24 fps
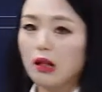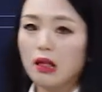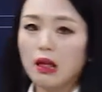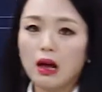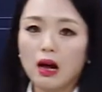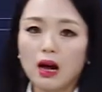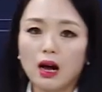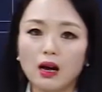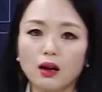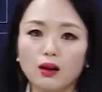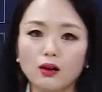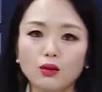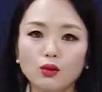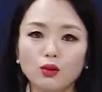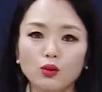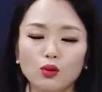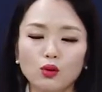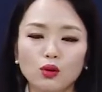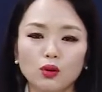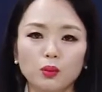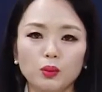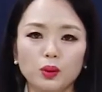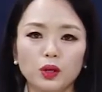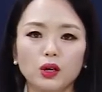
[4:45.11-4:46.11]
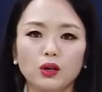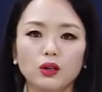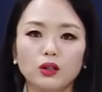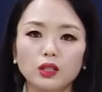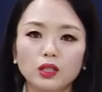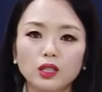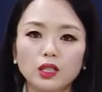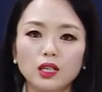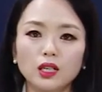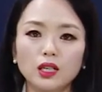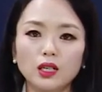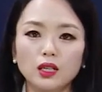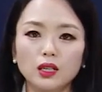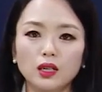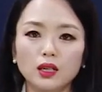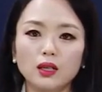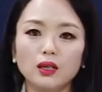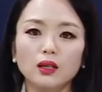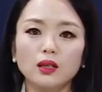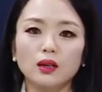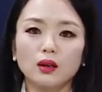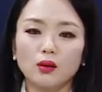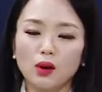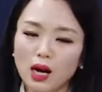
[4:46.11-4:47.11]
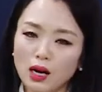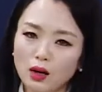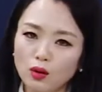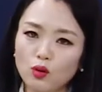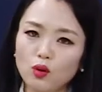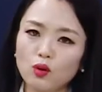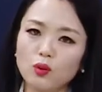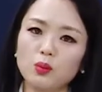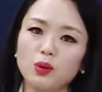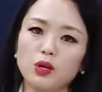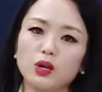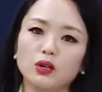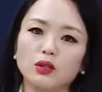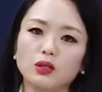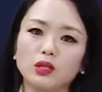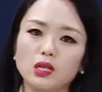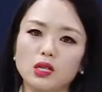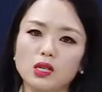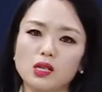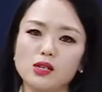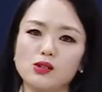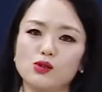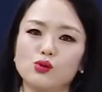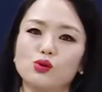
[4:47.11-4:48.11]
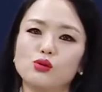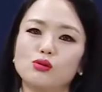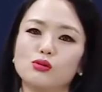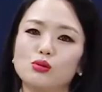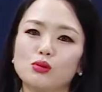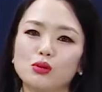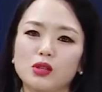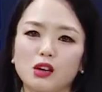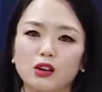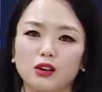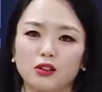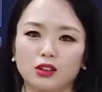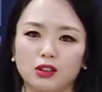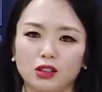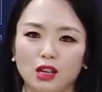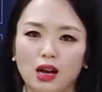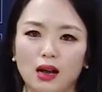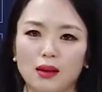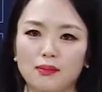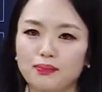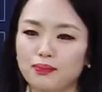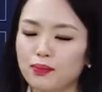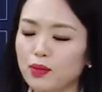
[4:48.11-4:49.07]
항공편을 항공편이 취소되었다.